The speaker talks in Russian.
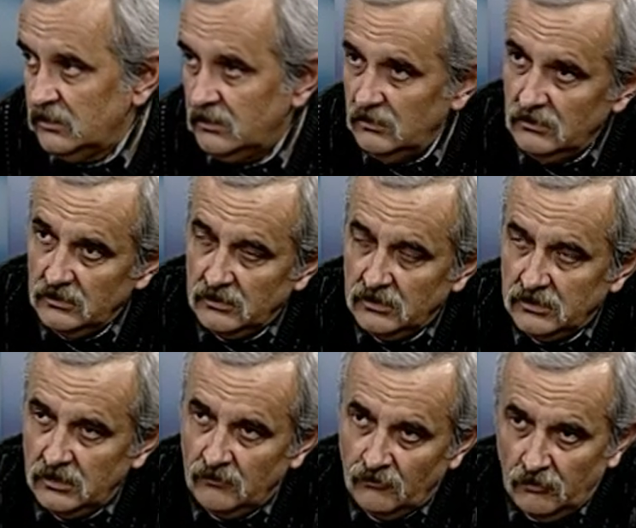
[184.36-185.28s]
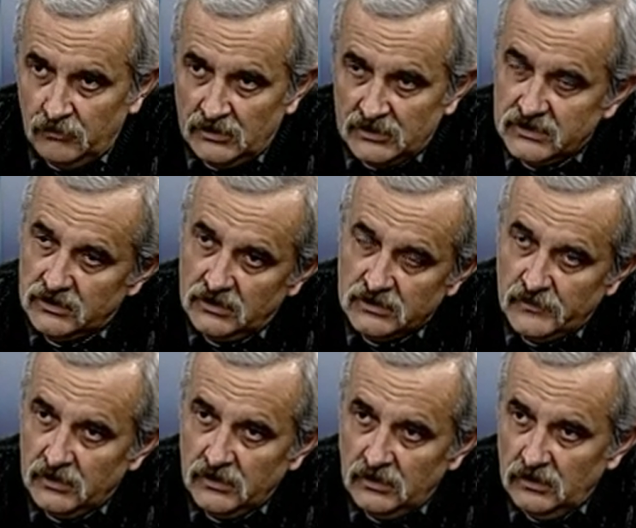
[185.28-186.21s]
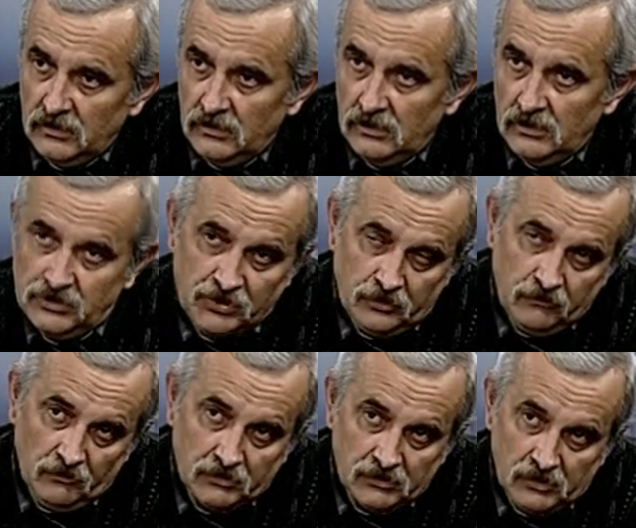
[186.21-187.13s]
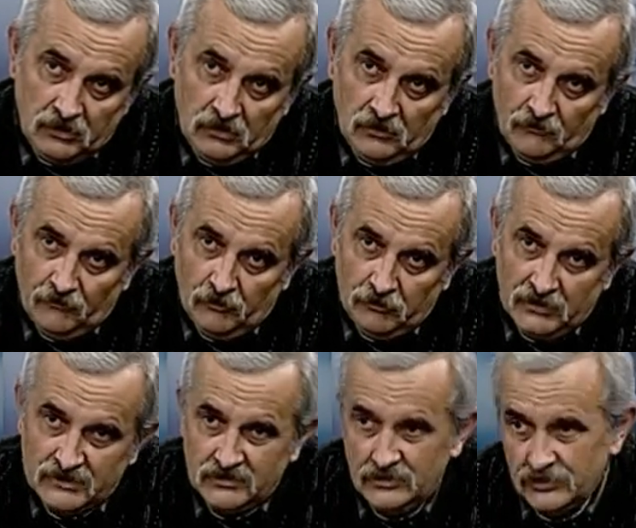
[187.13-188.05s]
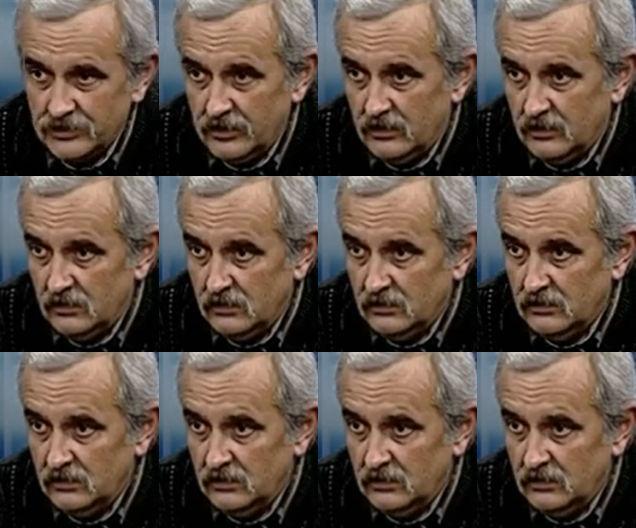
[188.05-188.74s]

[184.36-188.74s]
Э, три в области спины и четвертое в области шеи.